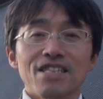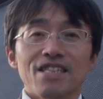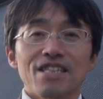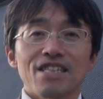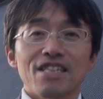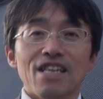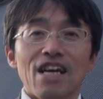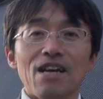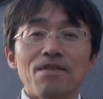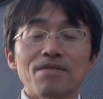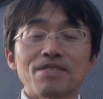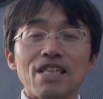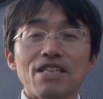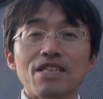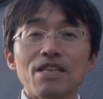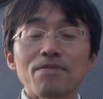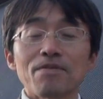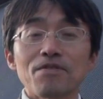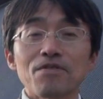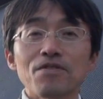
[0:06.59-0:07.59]
えー、アイブ
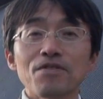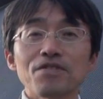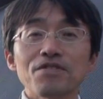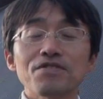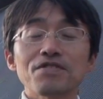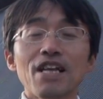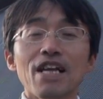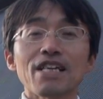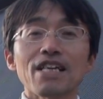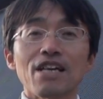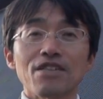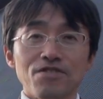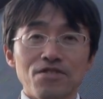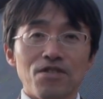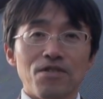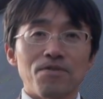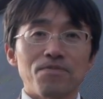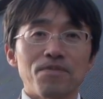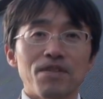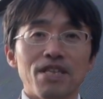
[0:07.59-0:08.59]
里山交流大学
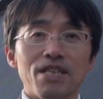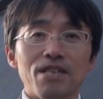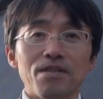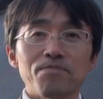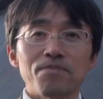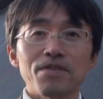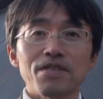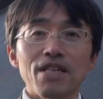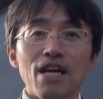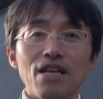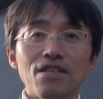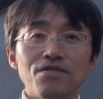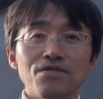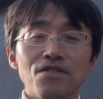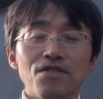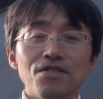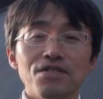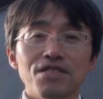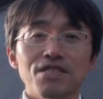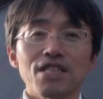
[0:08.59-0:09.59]
の、えー、
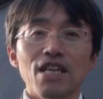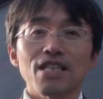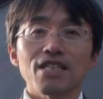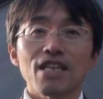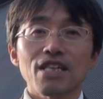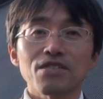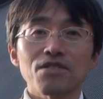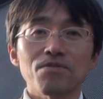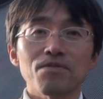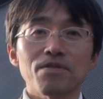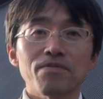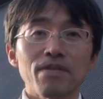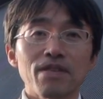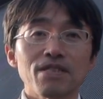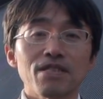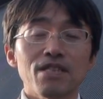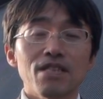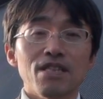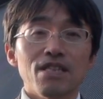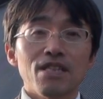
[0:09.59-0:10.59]
PR をしたいなと思い
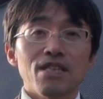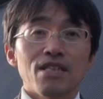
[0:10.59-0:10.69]
ます、